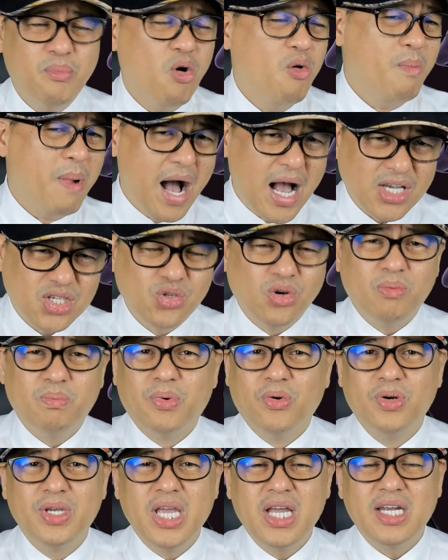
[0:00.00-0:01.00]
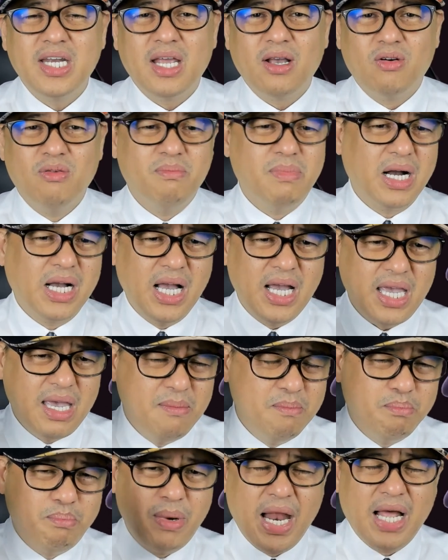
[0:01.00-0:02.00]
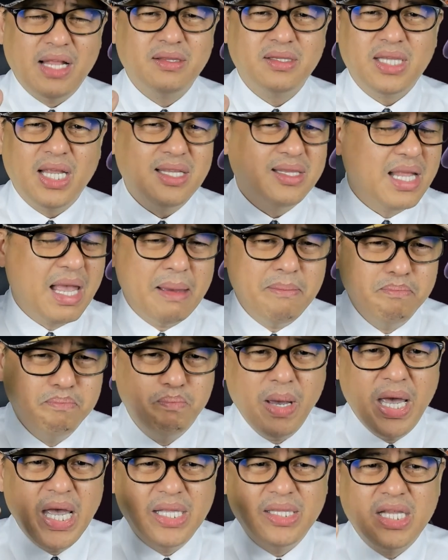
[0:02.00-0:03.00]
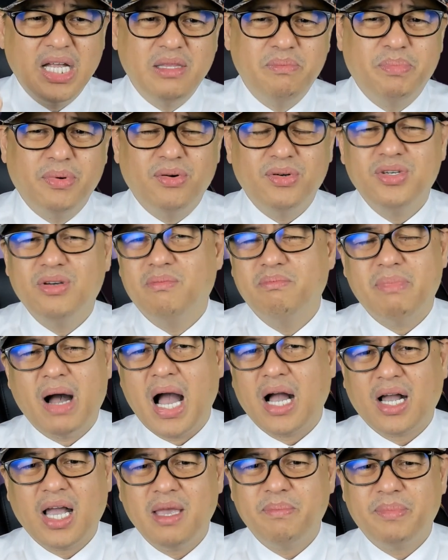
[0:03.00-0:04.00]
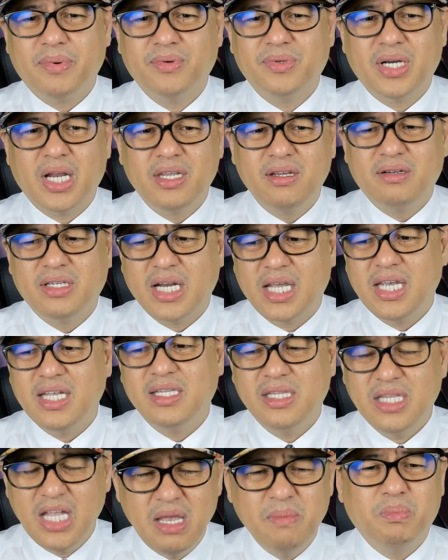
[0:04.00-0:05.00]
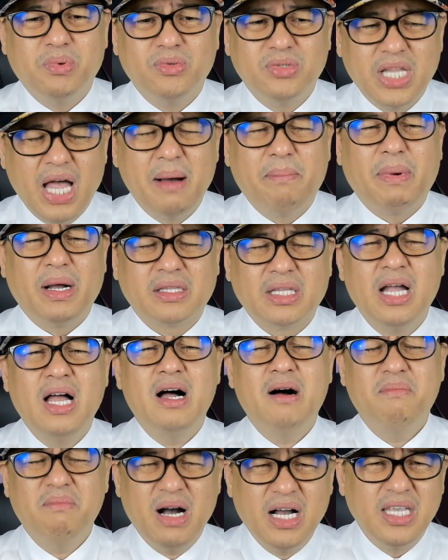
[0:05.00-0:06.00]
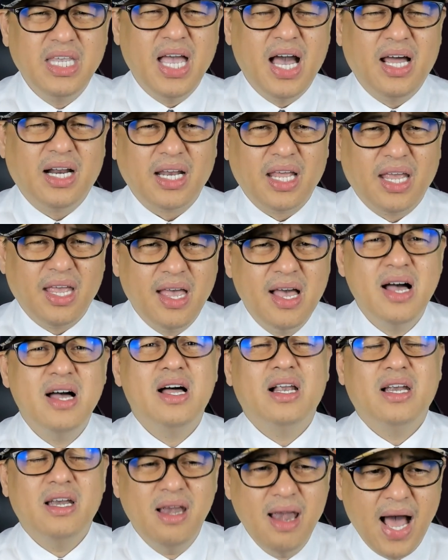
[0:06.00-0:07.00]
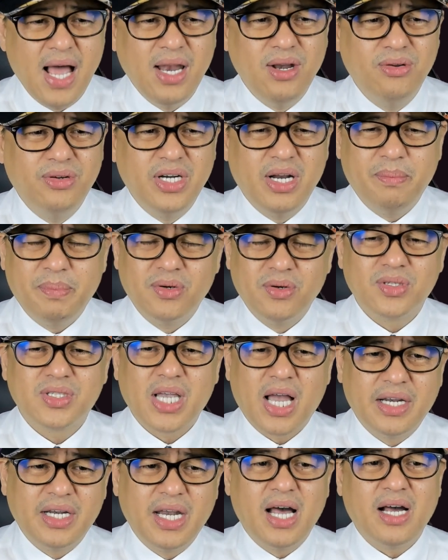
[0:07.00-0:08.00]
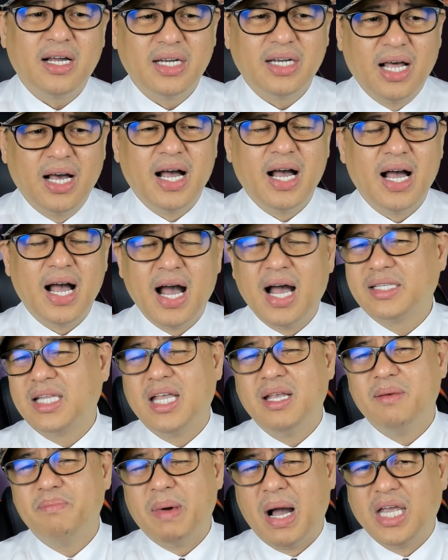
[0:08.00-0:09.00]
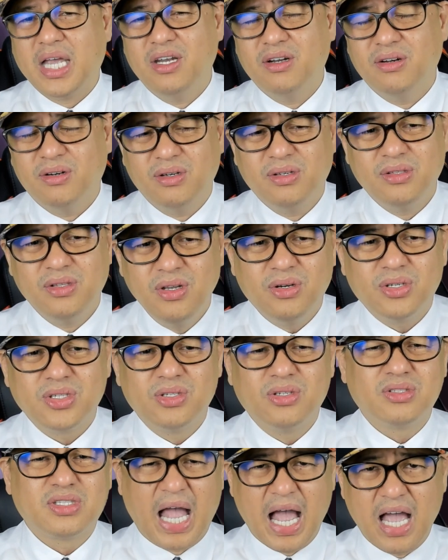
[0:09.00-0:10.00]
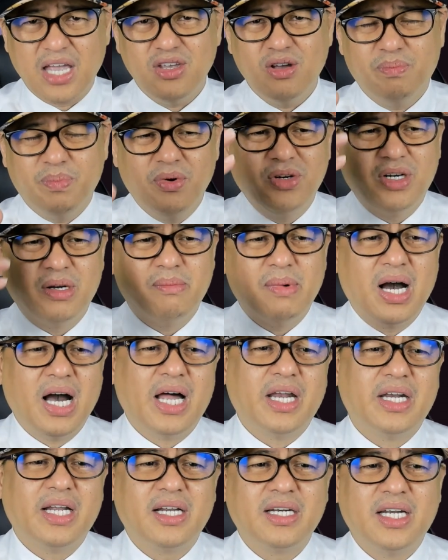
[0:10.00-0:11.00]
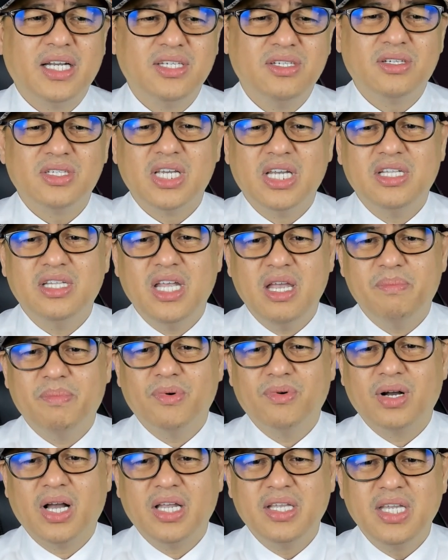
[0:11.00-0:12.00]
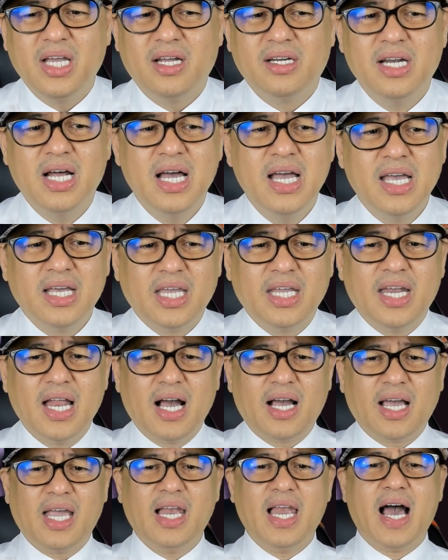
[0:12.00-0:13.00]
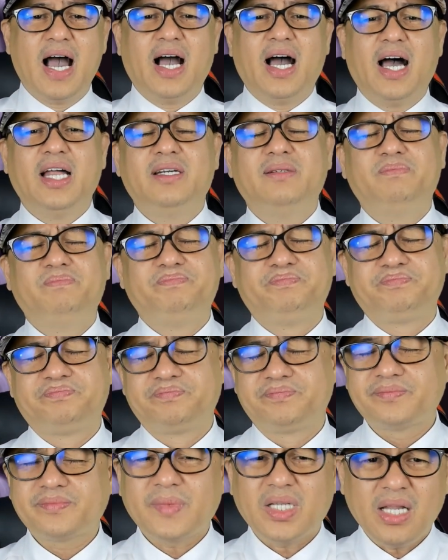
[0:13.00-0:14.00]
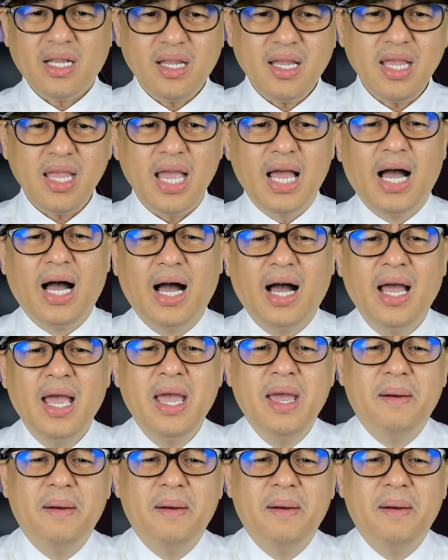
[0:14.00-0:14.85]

pumasok po yan. Kumbaga implanted, embedded po yung bagay po na yon na hindi po dapat mangyari lalo na po sa anak ng ating Panginoong Diyos. No? Tayo po ng mga anak ng Diyos, hindi po ganyan. Kinakailangan uh,